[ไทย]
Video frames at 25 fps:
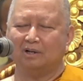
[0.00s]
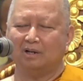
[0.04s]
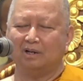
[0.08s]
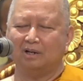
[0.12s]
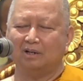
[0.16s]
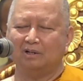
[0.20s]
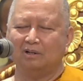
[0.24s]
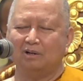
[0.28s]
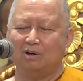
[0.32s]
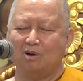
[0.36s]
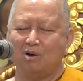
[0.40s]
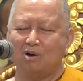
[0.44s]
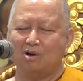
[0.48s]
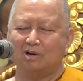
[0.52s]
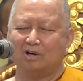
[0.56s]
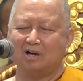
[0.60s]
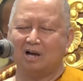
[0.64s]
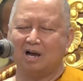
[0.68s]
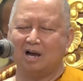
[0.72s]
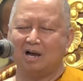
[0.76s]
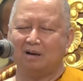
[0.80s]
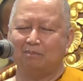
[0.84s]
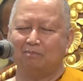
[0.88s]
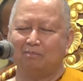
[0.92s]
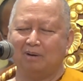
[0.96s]
ริญงอก
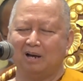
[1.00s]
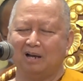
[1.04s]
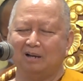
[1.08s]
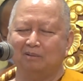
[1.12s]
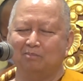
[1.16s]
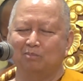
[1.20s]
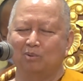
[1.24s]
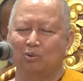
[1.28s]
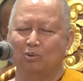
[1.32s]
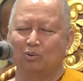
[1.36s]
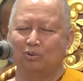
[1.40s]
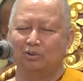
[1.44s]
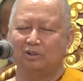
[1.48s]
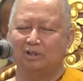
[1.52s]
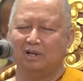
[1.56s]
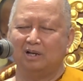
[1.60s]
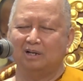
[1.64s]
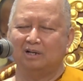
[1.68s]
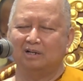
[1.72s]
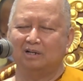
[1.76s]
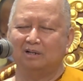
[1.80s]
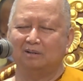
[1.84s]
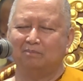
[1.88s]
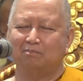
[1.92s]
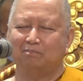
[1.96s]
งามไพบูรย์ยิ่
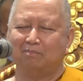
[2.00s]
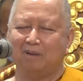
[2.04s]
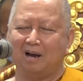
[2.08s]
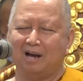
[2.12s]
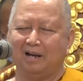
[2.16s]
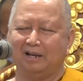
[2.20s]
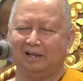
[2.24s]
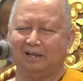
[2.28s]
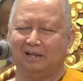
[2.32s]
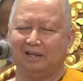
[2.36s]
งขึ้นไป